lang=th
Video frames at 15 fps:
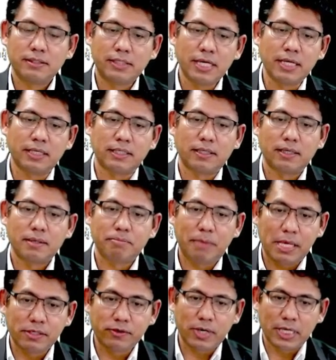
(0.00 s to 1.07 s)
ซึ่ง
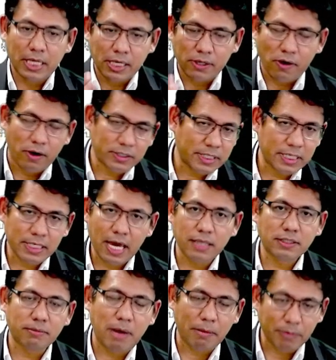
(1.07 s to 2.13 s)
เป็นส่วนหนึ่งของสัญญา
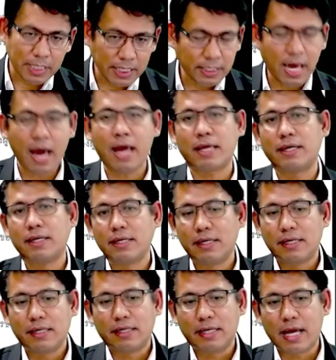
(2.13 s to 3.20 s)
ฉบับนี้ได้
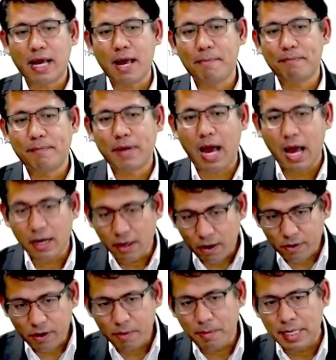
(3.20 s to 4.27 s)
นะครับ
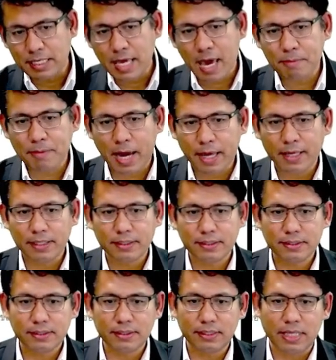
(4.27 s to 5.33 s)
เราก็บรรยายไป
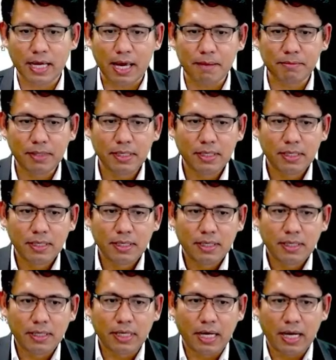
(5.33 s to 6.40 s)
นะครับ
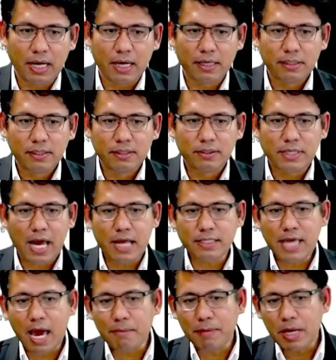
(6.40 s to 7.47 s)
ค่า
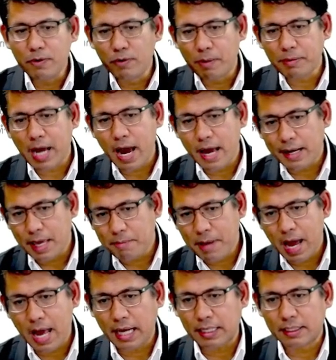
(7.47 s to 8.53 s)
จ้างไม่รวมค่าอะไร
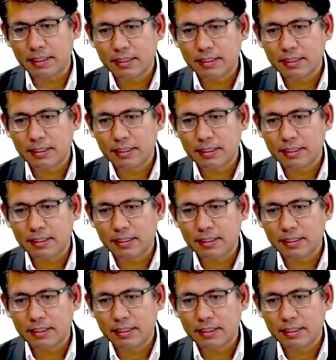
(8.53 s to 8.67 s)
บ้าง